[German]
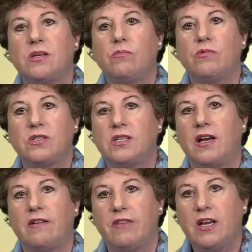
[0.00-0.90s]
ich muss
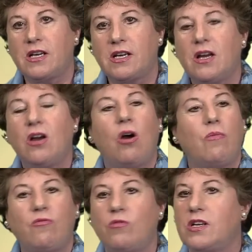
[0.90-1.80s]
da weg,
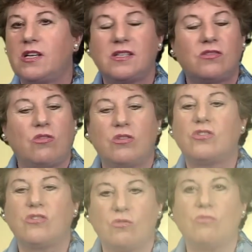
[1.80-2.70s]
obwohl ich es dort
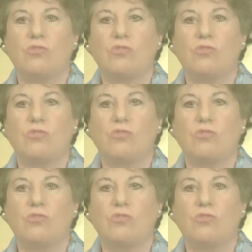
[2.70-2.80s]
so